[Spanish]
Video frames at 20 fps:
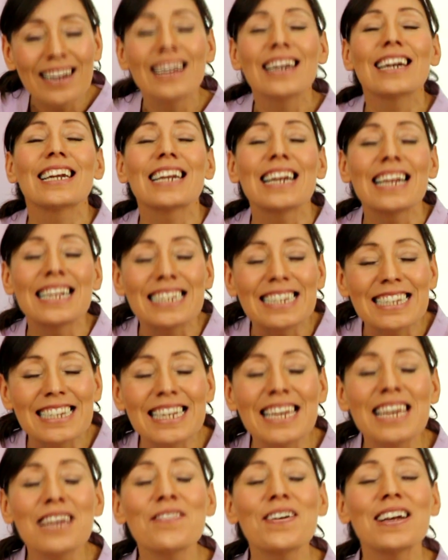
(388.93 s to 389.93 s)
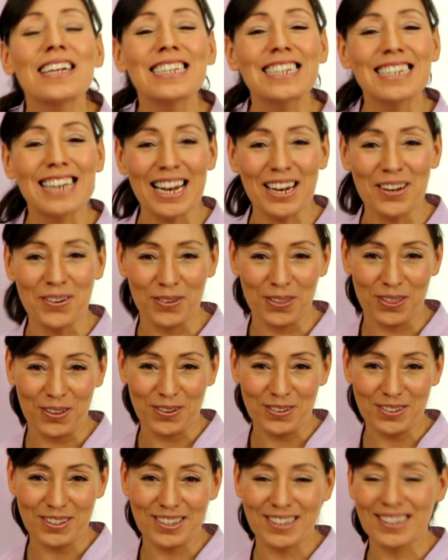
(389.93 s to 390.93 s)
reciban
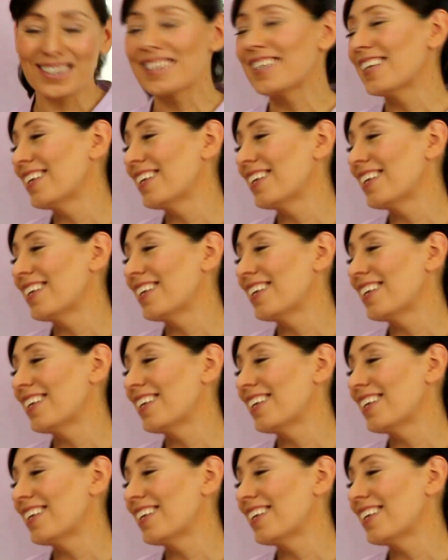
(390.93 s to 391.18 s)
saludos.